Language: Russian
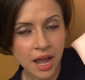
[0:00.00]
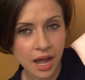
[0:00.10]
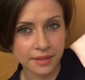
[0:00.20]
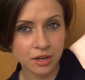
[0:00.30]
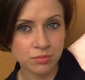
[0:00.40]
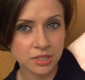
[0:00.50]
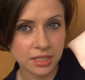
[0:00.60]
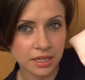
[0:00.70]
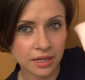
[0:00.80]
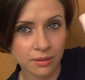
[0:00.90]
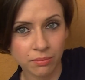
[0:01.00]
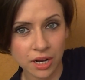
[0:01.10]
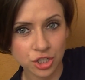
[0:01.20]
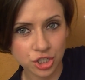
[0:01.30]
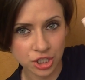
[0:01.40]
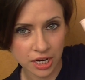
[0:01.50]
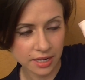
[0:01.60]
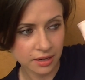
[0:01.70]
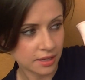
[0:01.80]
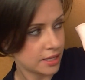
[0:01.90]
Она у меня такая
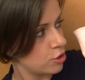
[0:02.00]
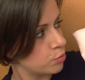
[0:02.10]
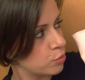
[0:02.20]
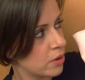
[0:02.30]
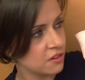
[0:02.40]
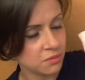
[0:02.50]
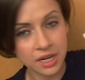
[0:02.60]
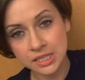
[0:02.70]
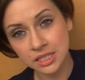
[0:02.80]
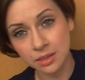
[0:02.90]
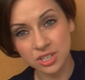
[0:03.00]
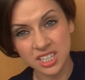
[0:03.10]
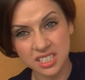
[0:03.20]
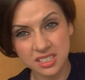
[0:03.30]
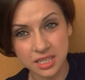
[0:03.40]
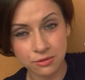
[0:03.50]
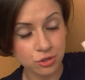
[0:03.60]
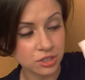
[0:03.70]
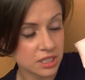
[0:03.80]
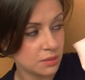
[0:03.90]
большая. Когда я ее покупала в магазин, она мне казалась
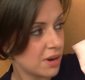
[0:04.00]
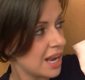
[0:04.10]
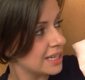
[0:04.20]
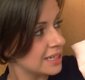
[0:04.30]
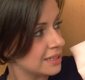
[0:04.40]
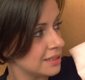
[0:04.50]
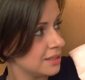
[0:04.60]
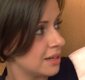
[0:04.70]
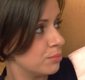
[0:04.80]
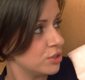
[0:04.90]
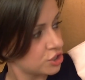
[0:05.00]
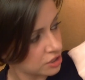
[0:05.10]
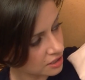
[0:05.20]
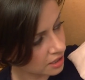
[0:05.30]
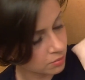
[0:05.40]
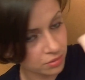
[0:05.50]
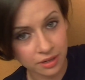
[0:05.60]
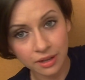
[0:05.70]
довольно-таки маленькой, обычной как бы.